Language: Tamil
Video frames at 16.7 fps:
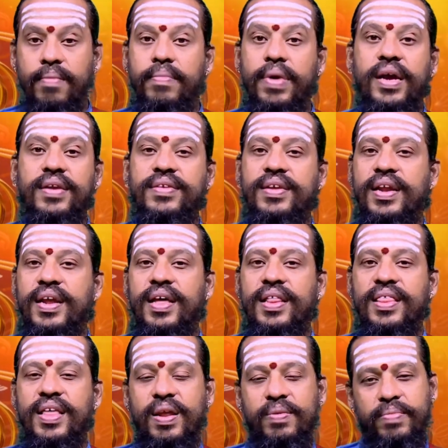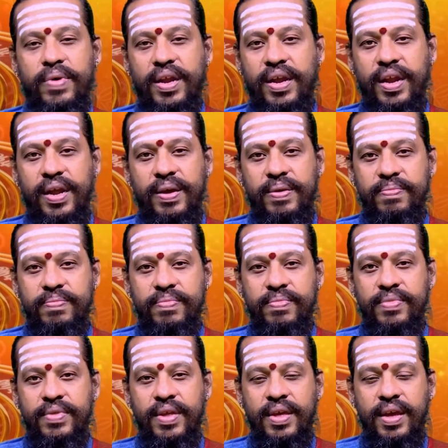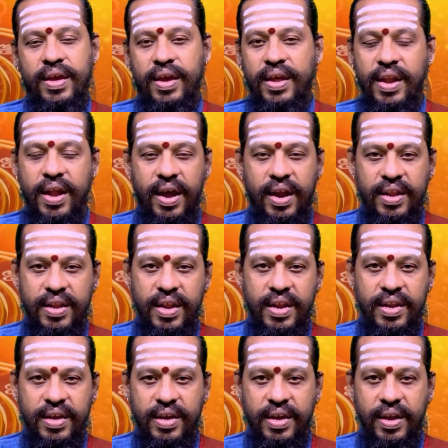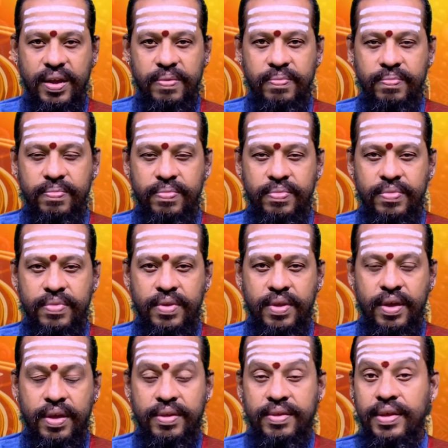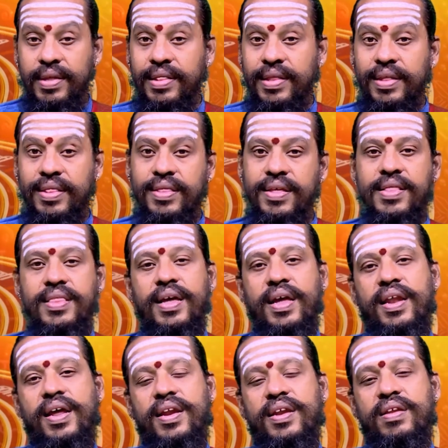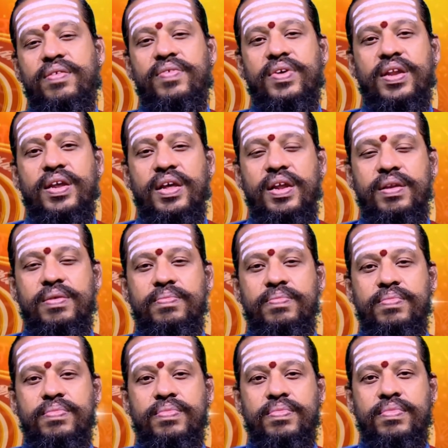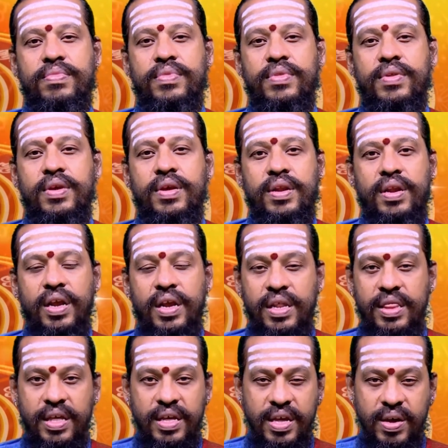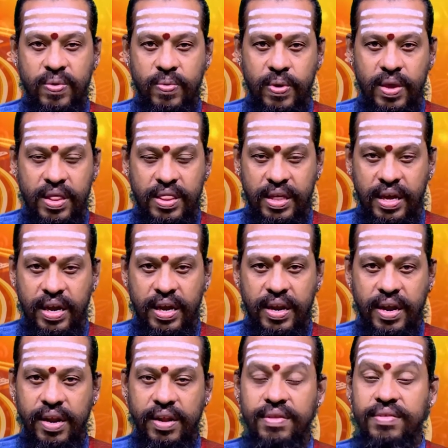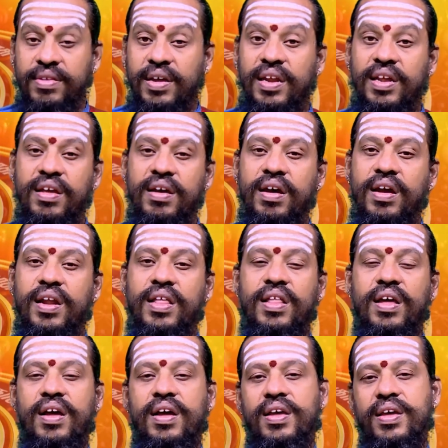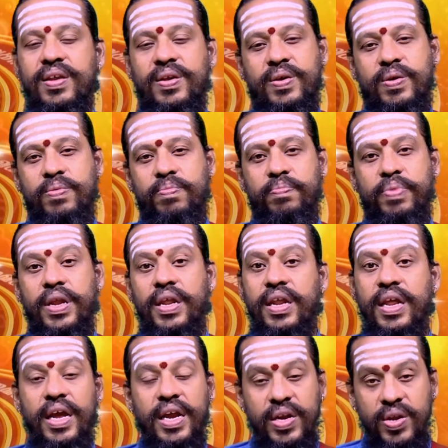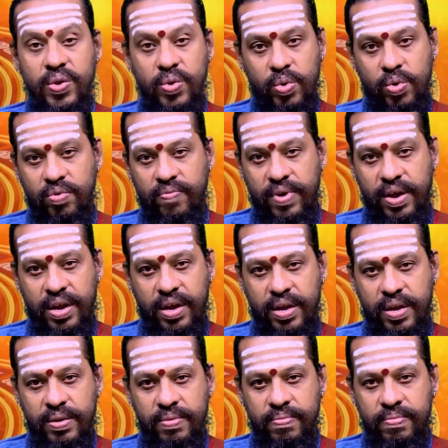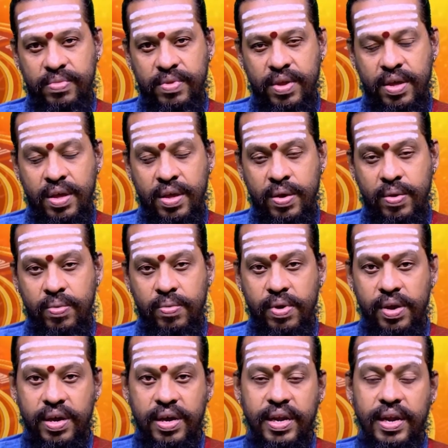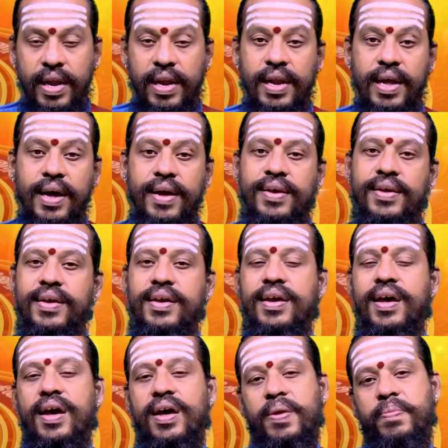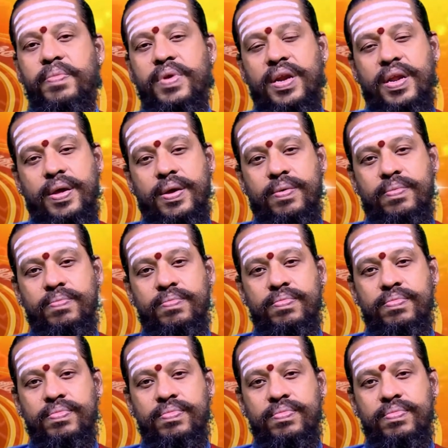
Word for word: மேஷராசி அன்பர்களே இந்நாளிலே நீங்கள் சிந்தித்து செயலாற்றுவீர்கள் நீங்கள் செய்யக்கூடிய செயல்கள் சரியானதாக இருக்கும் பிறர் ஏற்றுக்கொள்வார்கள் உங்களுக்கு நல்ல அங்கீகாரம் கிடைக்கும்